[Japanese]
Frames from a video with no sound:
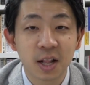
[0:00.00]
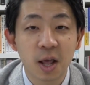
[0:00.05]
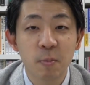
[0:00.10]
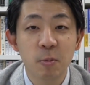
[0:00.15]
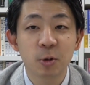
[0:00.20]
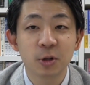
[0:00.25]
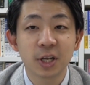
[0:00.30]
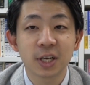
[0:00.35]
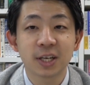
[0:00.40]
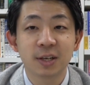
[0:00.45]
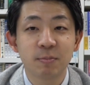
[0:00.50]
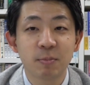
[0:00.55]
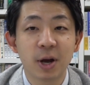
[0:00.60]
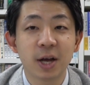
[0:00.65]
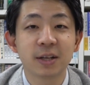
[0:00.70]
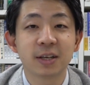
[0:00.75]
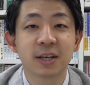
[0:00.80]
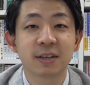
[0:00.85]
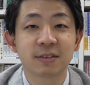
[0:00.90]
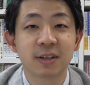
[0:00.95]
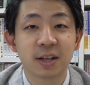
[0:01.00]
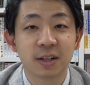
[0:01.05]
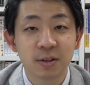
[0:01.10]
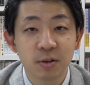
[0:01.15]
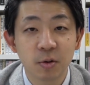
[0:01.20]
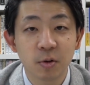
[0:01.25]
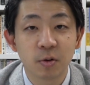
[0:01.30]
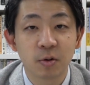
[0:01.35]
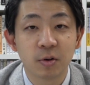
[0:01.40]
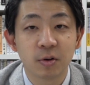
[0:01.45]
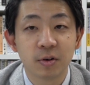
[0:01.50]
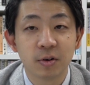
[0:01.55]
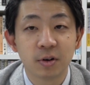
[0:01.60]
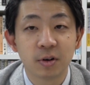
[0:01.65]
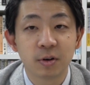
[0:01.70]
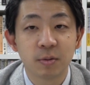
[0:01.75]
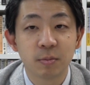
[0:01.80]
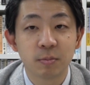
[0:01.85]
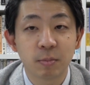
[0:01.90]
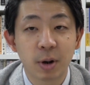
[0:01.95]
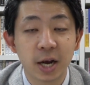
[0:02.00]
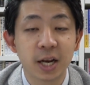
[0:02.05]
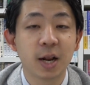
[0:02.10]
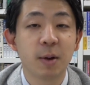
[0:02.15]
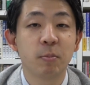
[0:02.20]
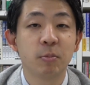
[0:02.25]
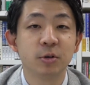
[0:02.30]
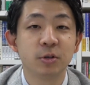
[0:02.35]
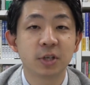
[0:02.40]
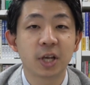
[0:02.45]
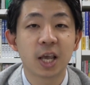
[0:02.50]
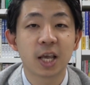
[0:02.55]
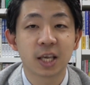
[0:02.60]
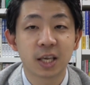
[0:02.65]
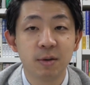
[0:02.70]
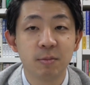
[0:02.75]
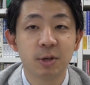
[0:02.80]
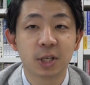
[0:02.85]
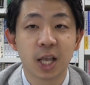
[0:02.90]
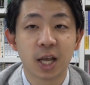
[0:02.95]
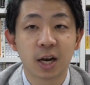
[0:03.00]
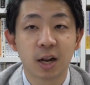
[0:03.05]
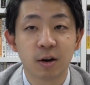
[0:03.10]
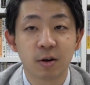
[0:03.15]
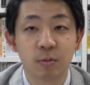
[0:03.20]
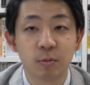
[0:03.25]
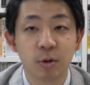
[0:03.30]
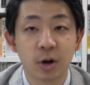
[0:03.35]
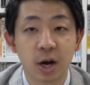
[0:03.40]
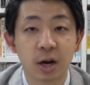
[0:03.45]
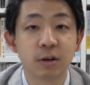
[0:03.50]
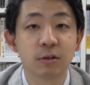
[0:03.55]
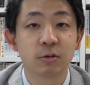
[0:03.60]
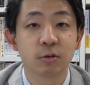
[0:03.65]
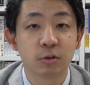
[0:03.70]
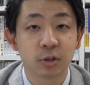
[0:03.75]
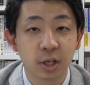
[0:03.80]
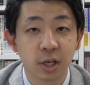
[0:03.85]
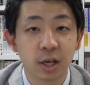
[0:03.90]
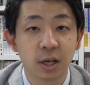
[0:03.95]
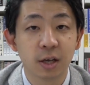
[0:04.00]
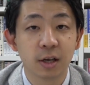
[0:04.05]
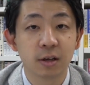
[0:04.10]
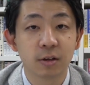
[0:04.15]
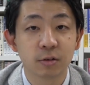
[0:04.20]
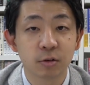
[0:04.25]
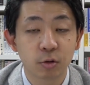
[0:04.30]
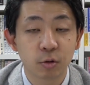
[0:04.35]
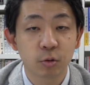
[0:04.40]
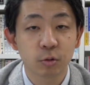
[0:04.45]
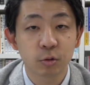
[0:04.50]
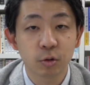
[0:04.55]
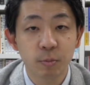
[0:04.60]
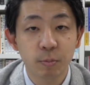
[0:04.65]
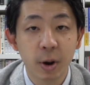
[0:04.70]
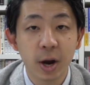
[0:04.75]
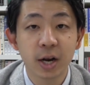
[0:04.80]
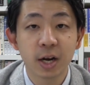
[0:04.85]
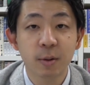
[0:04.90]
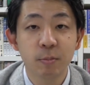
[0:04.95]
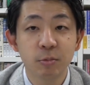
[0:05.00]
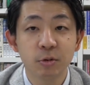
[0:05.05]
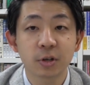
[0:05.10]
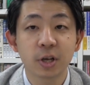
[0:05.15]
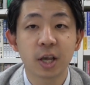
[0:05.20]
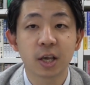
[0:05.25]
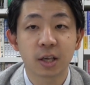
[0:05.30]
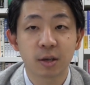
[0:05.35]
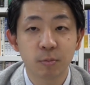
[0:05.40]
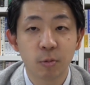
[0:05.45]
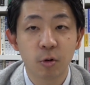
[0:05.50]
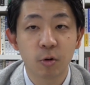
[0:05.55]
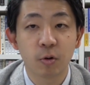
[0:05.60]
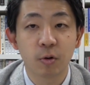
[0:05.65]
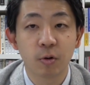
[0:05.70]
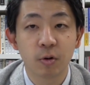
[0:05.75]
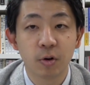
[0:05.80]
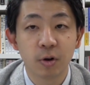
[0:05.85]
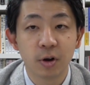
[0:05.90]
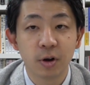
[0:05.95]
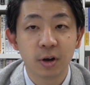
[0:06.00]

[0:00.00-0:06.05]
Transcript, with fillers: 名もなきパン屋さんのパイナップルケーキみたいなのもあるのでその本当にパイナップルケーキも